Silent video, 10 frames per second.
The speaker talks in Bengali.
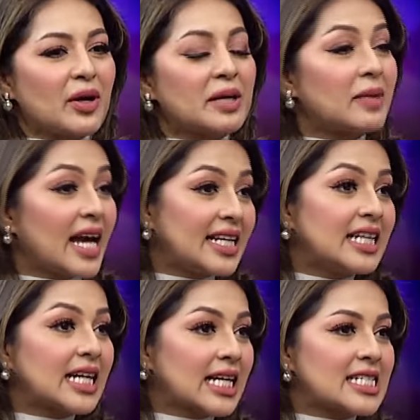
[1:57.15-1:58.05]
অনেক
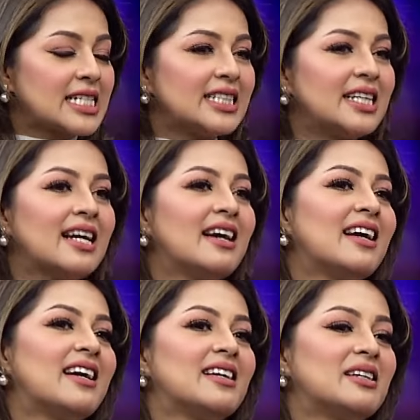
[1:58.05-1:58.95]
প্ল্যানিং কাজের
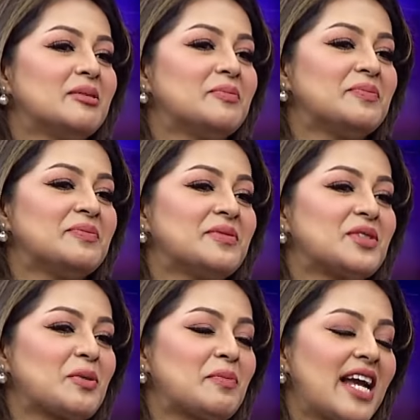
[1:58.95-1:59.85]

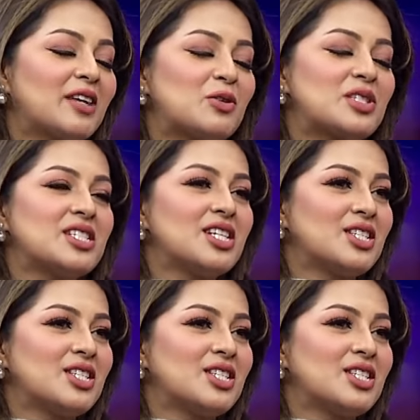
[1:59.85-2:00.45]
সো প্ল্যান করছি যে